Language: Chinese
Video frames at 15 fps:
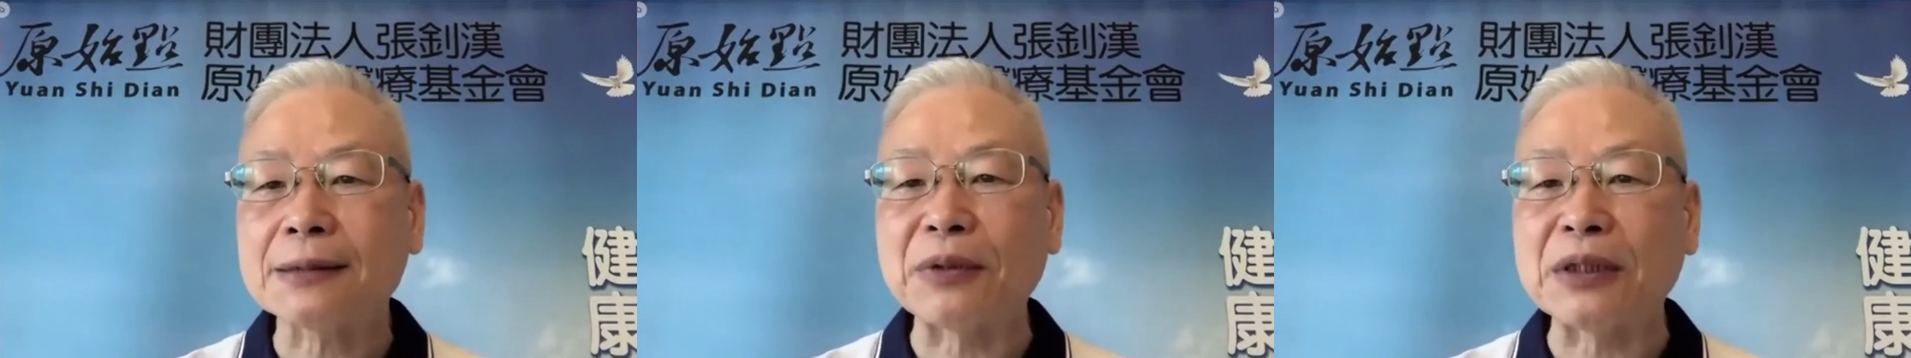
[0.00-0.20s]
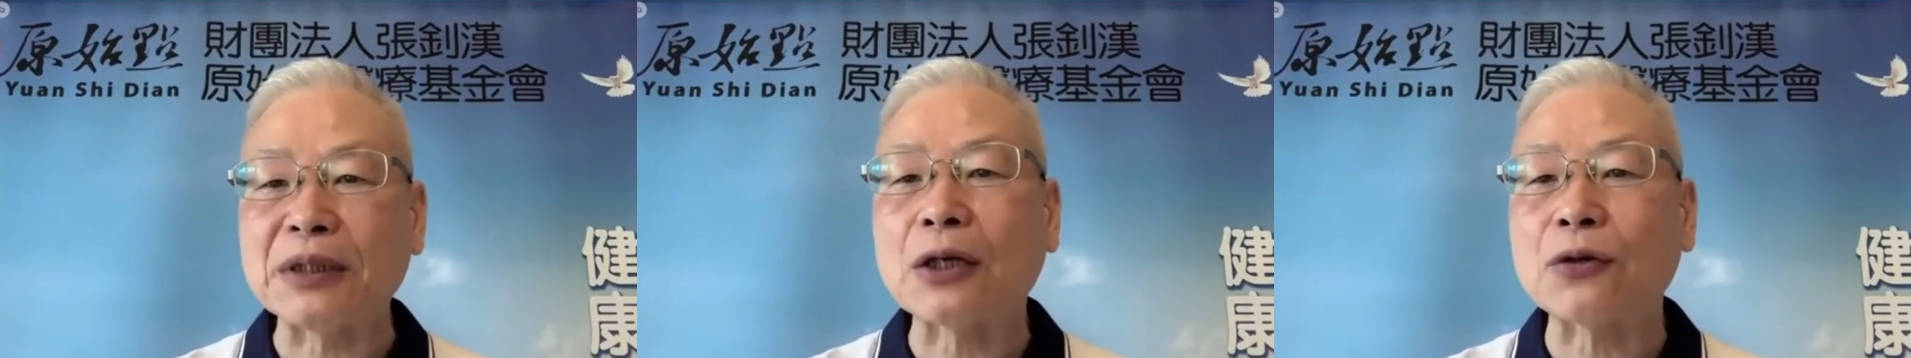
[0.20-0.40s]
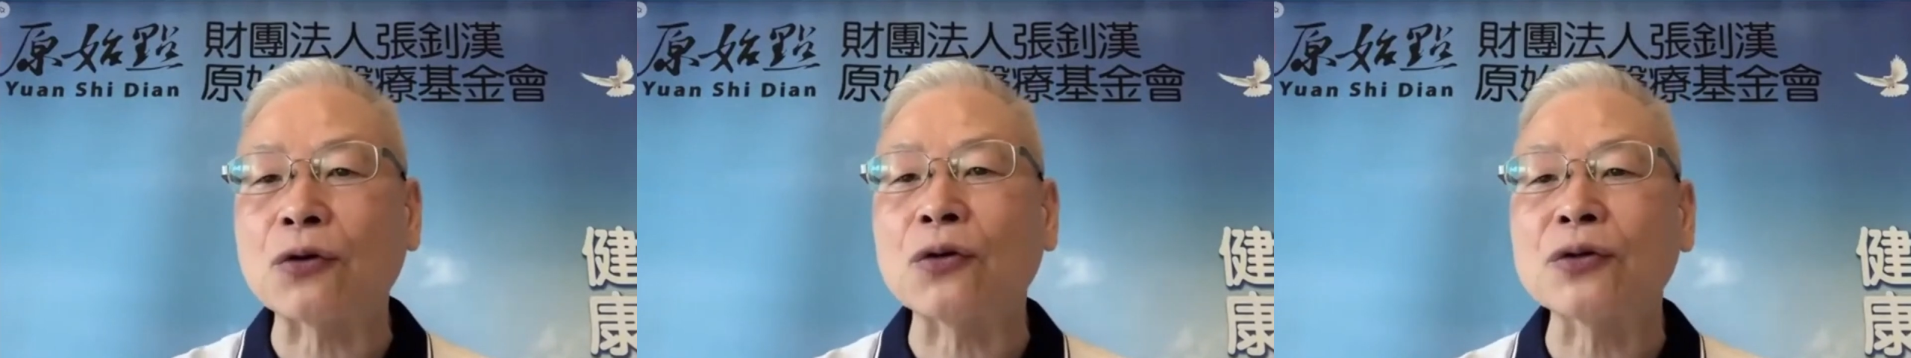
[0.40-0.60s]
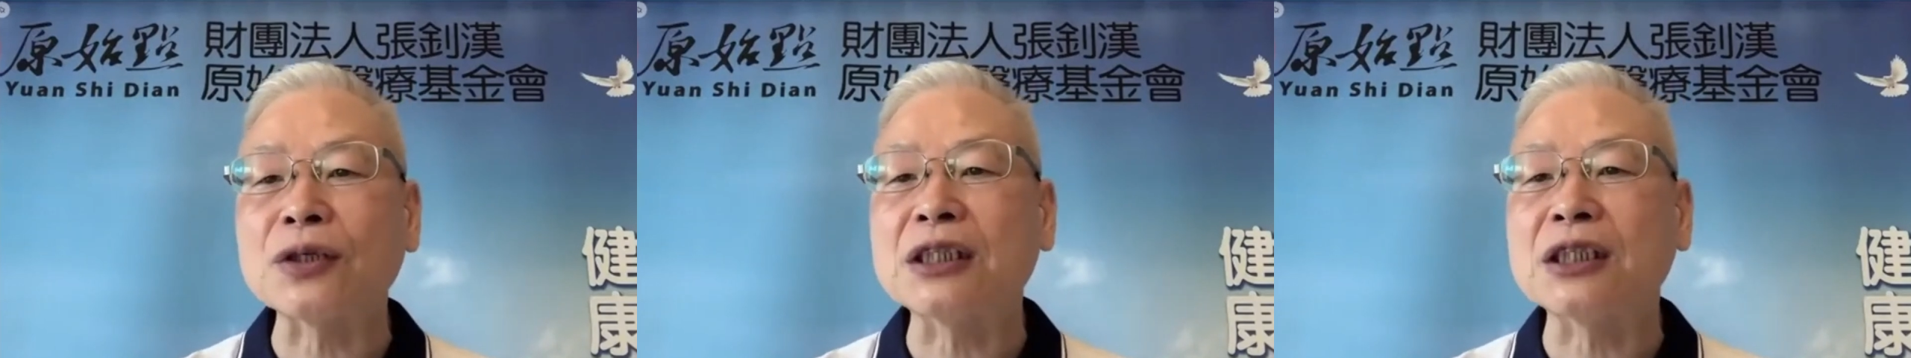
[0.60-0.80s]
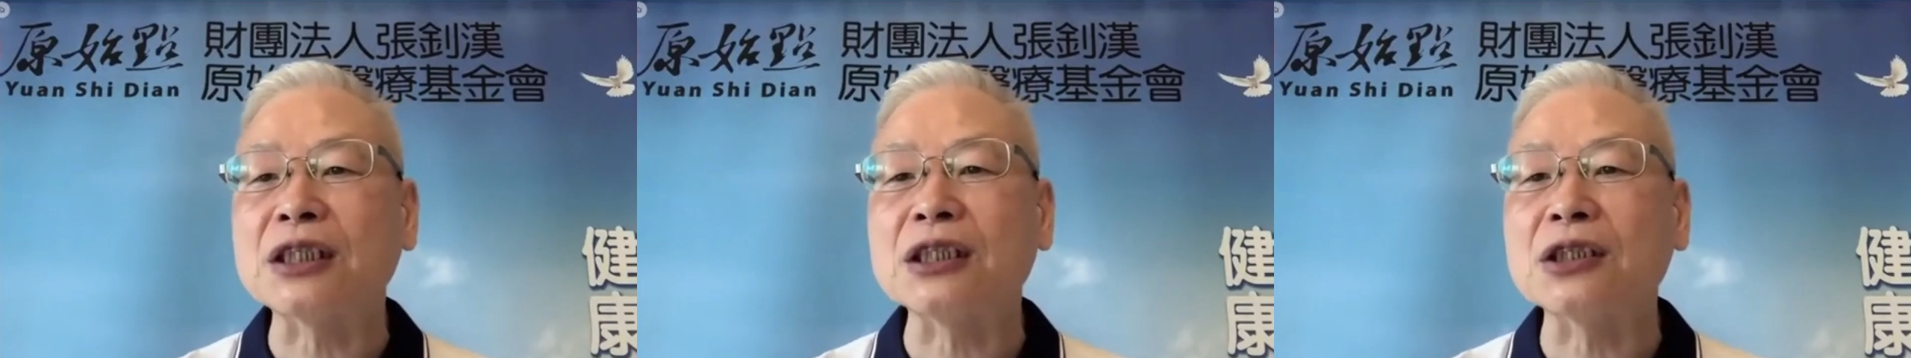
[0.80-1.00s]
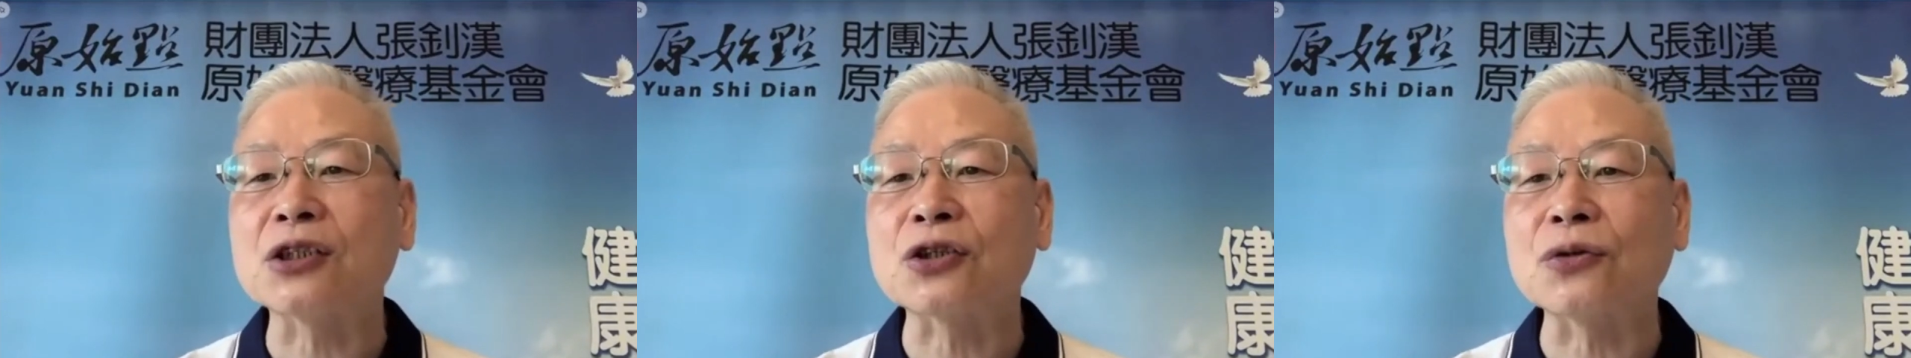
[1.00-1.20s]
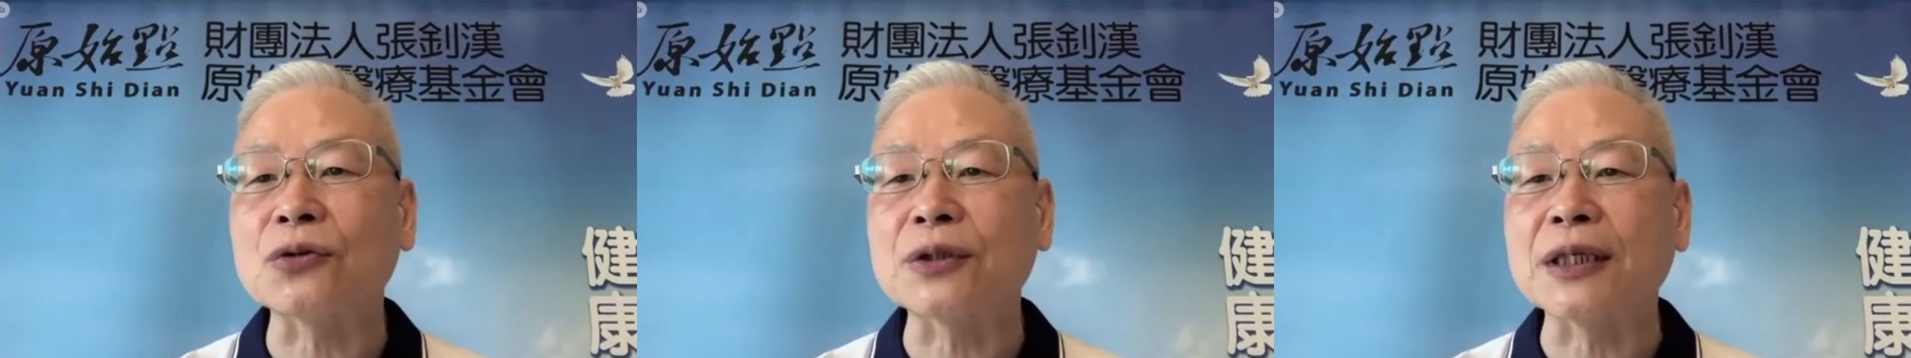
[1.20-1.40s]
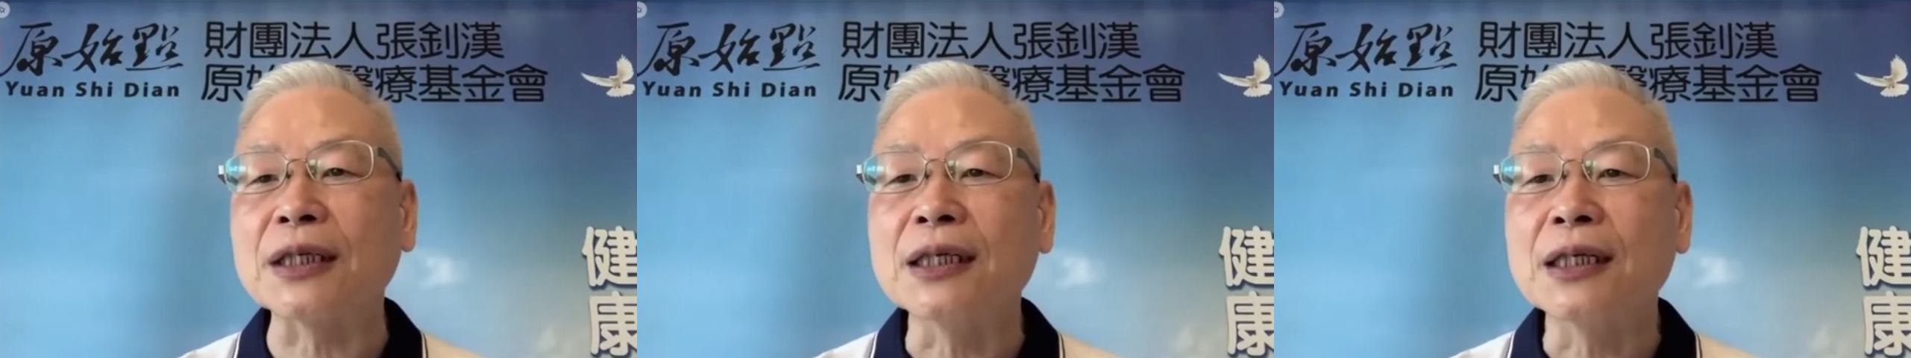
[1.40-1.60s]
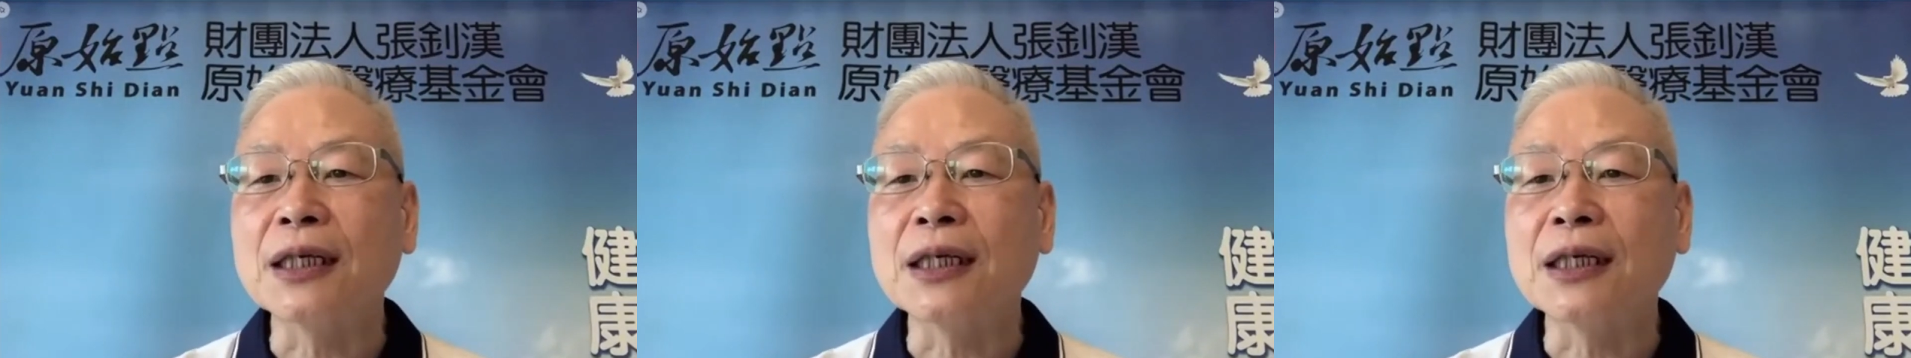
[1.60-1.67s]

比较容易吸收的